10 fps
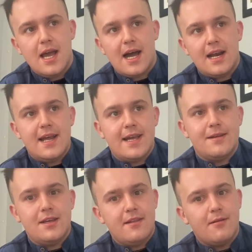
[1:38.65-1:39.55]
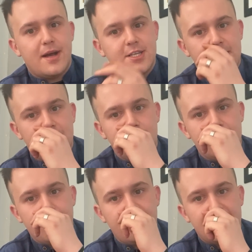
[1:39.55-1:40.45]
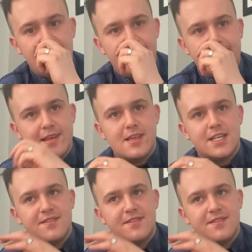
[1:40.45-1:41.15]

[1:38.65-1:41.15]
ale i zobaczcie, i tutaj mamy taki wskaźnik,